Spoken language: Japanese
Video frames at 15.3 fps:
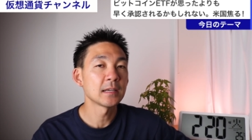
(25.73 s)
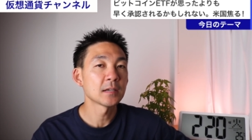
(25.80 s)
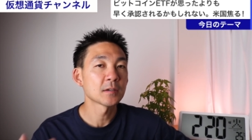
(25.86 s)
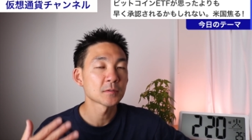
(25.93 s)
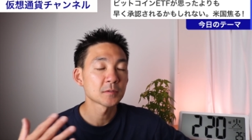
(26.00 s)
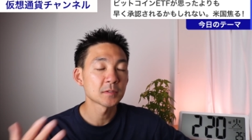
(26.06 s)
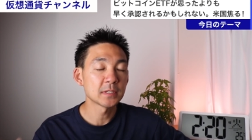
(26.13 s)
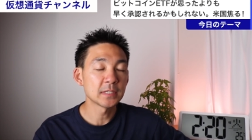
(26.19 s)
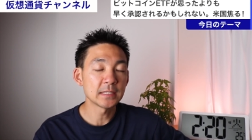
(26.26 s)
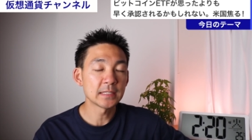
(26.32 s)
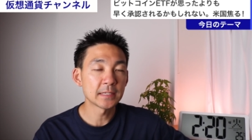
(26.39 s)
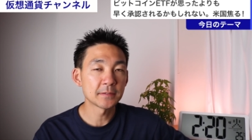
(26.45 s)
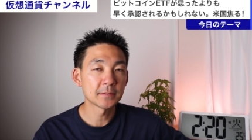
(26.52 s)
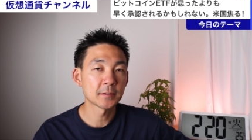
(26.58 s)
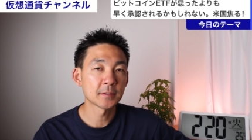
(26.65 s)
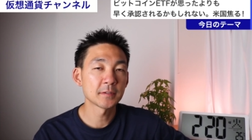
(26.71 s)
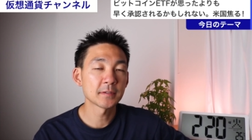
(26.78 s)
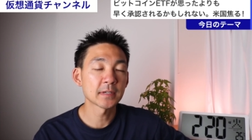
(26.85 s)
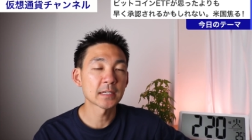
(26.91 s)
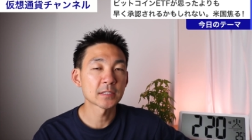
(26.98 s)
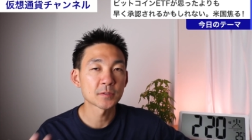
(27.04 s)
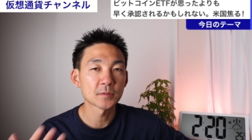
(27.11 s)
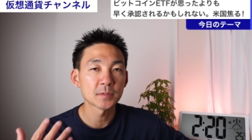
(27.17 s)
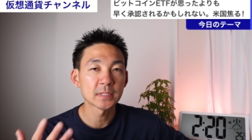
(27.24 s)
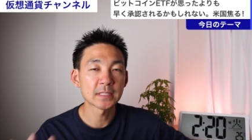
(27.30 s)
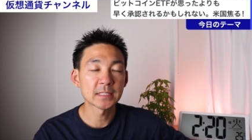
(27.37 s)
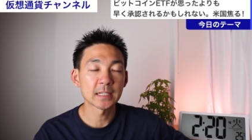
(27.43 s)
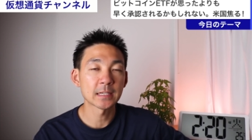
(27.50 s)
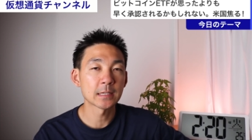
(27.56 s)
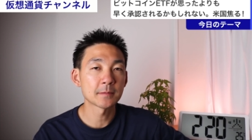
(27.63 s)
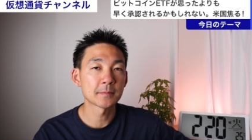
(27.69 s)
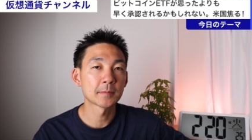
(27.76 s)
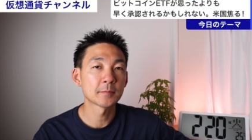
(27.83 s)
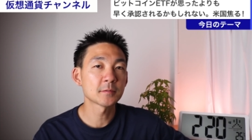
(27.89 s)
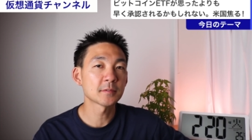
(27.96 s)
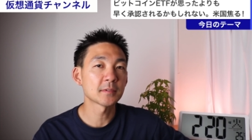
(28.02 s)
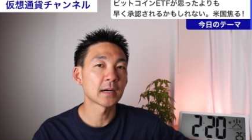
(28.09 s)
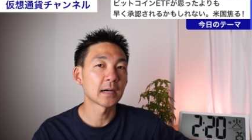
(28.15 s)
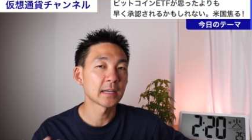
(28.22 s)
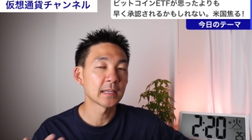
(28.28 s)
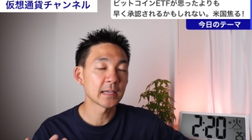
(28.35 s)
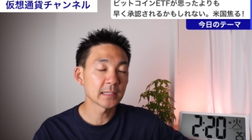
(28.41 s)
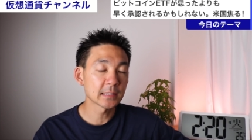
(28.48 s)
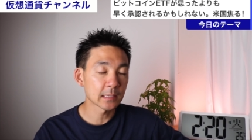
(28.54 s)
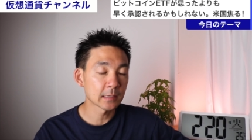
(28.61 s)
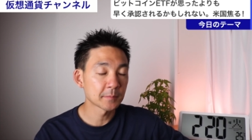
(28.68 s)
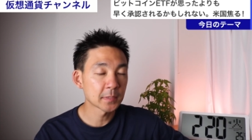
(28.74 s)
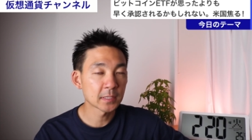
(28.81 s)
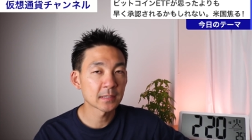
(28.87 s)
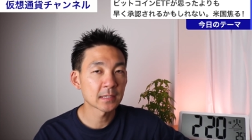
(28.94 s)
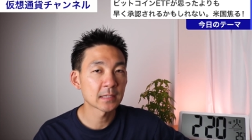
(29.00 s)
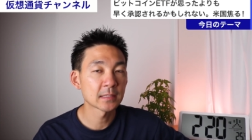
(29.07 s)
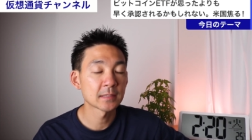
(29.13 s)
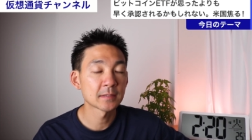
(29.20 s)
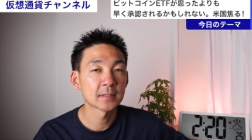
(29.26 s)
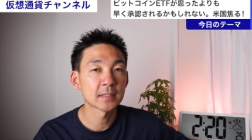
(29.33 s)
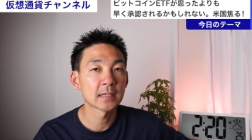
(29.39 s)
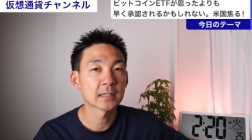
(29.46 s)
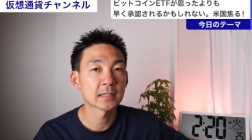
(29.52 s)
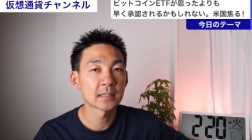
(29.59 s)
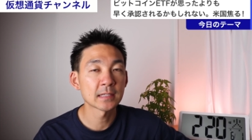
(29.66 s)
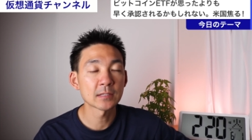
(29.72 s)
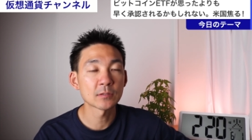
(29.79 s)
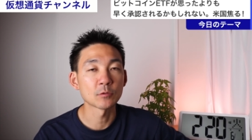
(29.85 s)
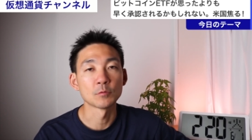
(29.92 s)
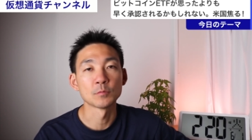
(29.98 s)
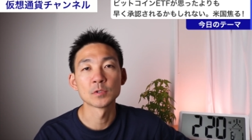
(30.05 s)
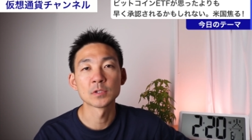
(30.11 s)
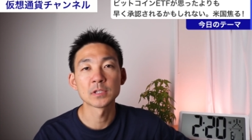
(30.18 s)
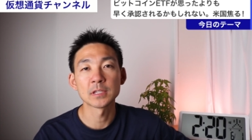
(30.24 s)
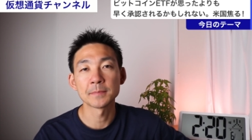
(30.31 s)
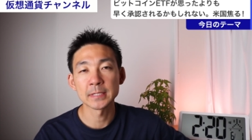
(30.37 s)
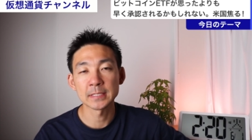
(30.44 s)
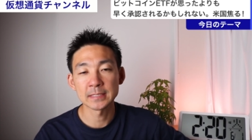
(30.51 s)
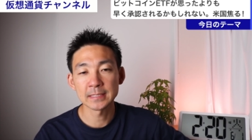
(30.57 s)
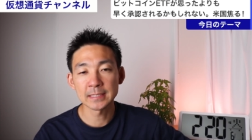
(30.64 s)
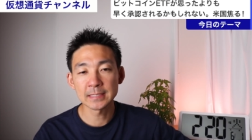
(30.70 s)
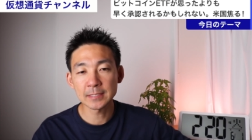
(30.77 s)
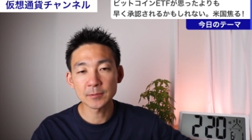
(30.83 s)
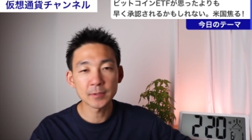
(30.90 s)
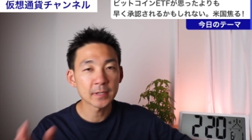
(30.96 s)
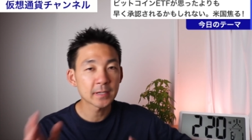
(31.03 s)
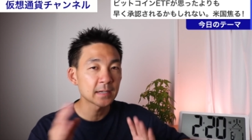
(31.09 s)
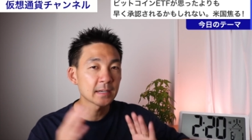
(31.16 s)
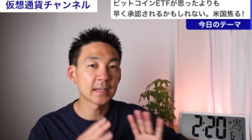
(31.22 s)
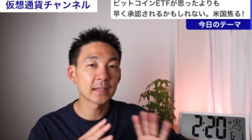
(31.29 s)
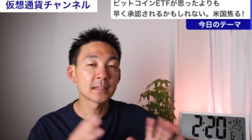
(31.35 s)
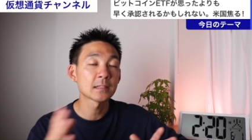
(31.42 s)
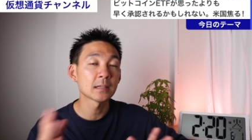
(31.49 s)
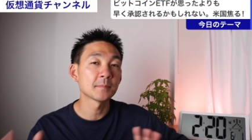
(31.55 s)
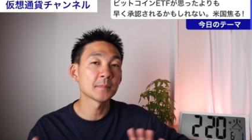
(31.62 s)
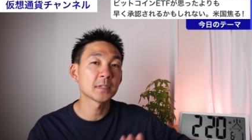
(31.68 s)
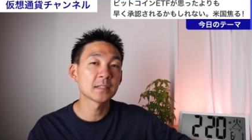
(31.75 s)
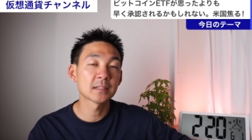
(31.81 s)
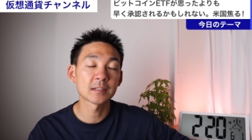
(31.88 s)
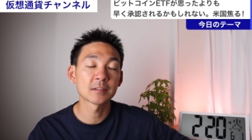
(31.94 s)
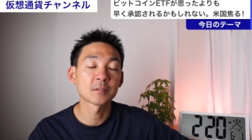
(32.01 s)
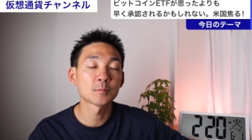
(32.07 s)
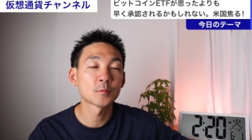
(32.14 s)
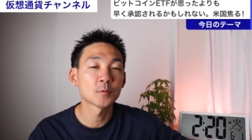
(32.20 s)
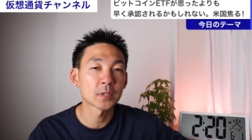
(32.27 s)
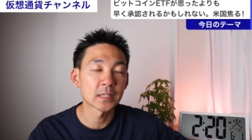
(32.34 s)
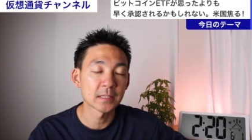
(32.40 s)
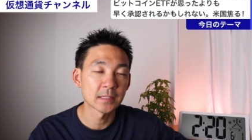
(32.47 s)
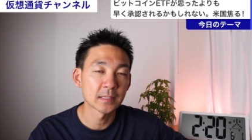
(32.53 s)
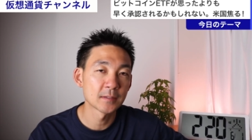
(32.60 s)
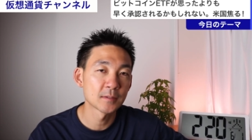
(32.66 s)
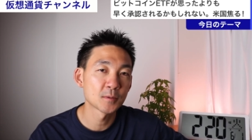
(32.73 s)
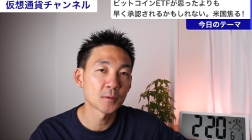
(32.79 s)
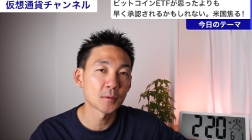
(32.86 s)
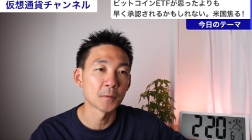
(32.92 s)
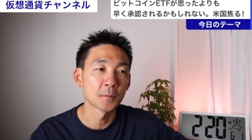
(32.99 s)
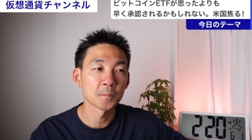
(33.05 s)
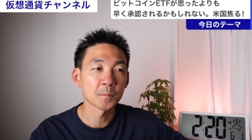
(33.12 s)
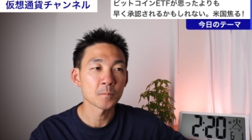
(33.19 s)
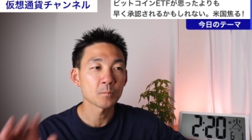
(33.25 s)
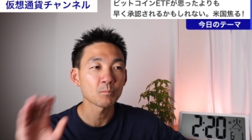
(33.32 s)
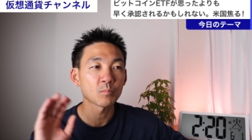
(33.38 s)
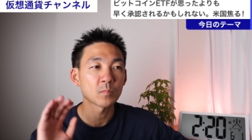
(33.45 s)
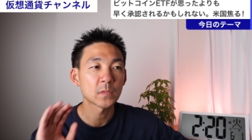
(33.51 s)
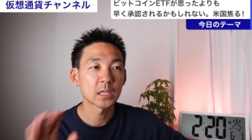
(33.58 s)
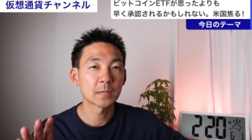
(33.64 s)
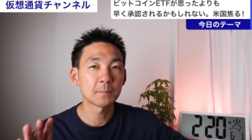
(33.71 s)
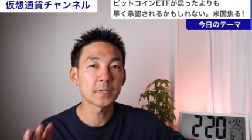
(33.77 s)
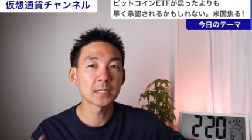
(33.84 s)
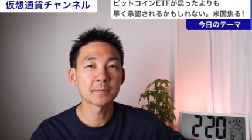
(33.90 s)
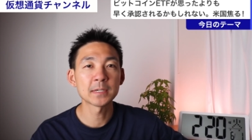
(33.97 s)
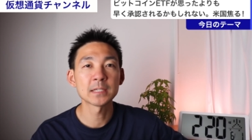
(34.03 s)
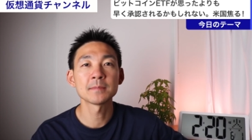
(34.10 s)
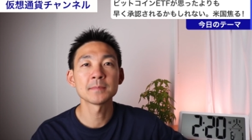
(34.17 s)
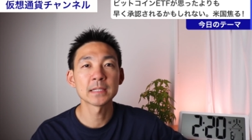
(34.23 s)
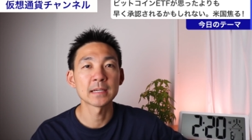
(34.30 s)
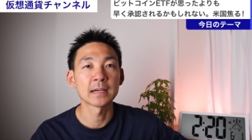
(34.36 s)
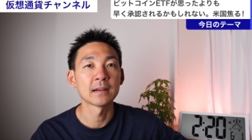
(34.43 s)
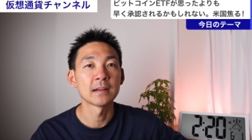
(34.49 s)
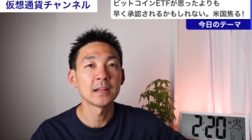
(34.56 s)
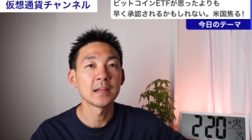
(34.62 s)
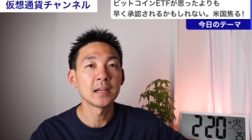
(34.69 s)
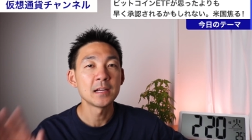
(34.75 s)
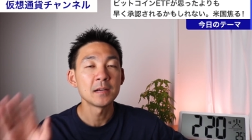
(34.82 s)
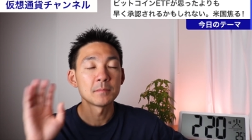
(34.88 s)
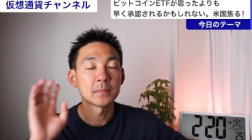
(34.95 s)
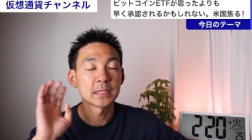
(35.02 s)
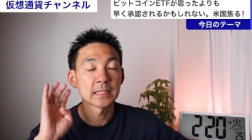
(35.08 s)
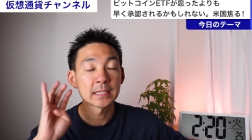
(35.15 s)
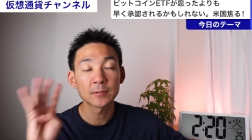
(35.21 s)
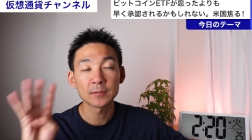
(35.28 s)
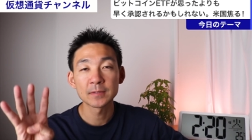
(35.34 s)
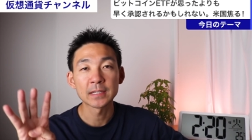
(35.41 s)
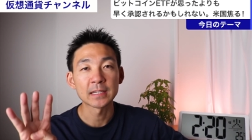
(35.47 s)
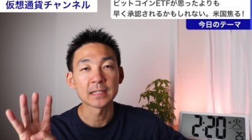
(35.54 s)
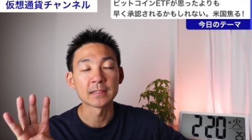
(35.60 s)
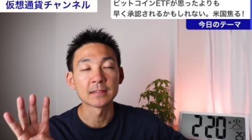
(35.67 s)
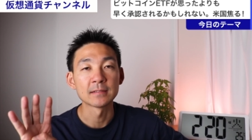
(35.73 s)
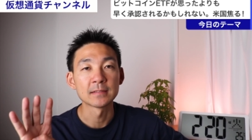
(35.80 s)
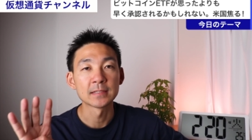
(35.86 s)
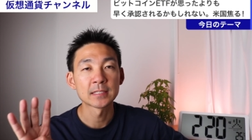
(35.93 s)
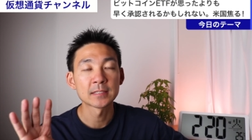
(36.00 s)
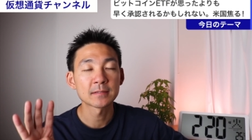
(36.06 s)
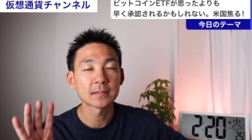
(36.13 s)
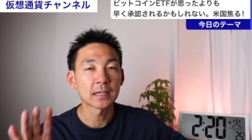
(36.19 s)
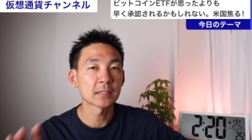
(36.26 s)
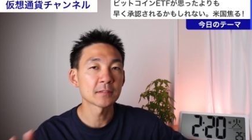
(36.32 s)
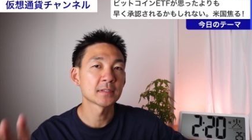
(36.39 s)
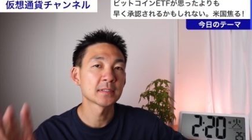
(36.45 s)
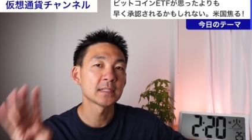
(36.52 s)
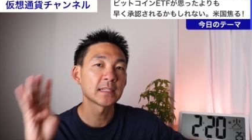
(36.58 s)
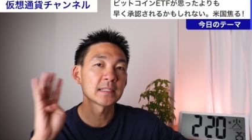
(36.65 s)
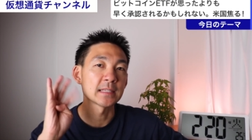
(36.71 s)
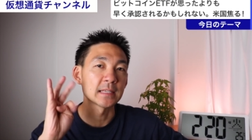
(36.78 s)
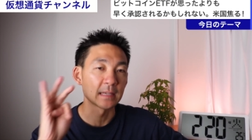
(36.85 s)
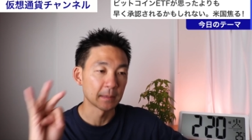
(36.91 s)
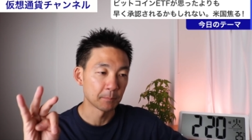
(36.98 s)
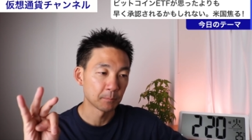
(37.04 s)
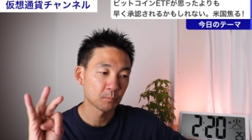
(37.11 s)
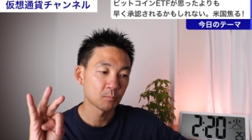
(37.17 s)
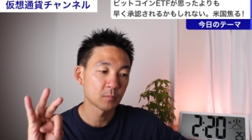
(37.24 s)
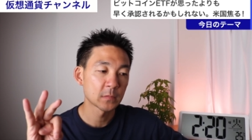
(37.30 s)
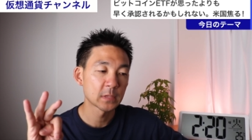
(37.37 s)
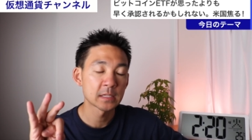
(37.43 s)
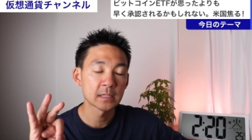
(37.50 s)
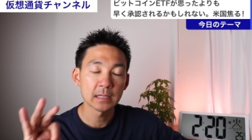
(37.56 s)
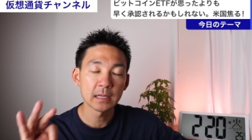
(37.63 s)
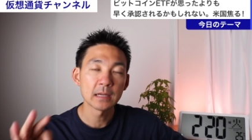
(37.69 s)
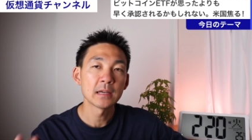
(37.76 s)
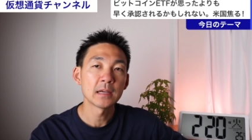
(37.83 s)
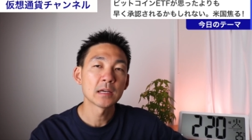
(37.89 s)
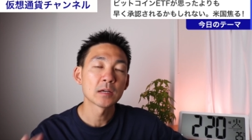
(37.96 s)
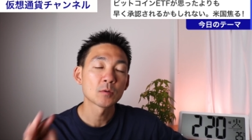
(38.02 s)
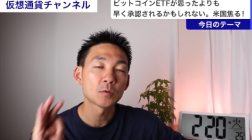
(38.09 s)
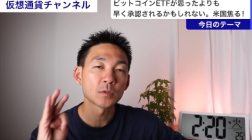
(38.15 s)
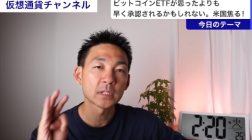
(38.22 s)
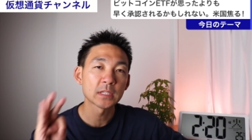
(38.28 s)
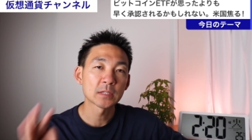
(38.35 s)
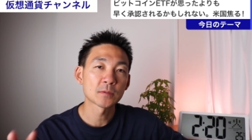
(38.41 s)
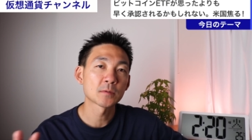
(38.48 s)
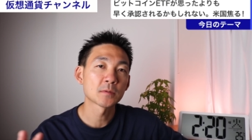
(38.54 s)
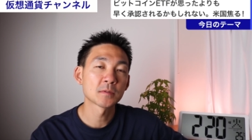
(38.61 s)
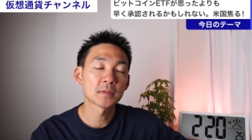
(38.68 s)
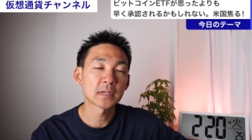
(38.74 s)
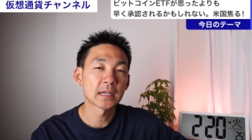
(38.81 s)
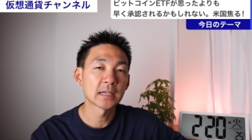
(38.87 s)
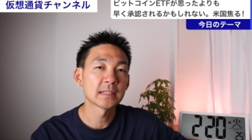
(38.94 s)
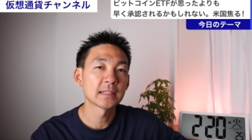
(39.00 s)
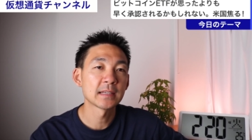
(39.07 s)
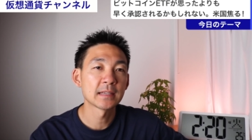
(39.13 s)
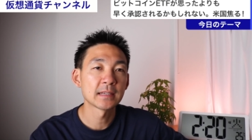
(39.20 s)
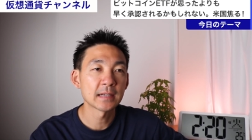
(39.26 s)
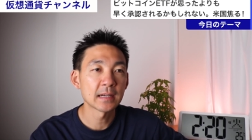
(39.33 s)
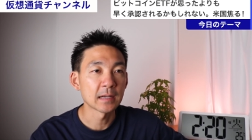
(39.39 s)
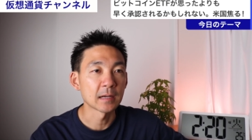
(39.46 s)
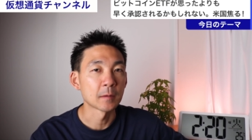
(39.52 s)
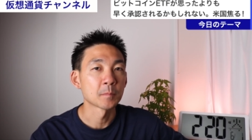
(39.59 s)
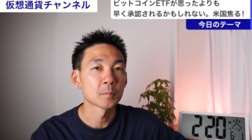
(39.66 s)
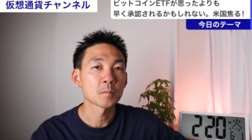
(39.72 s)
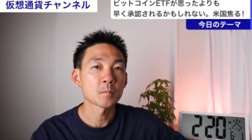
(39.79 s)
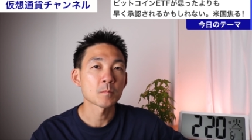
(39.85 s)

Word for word: この ETF っていうのが承認されれば僕は早いタイミングなんではないかなと思ってます。なぜこれが早いタイミングだと思うかっていうと、やっぱりまだまだマネーロンダリングですとか、あとは税制ですね。こういったところの改定が、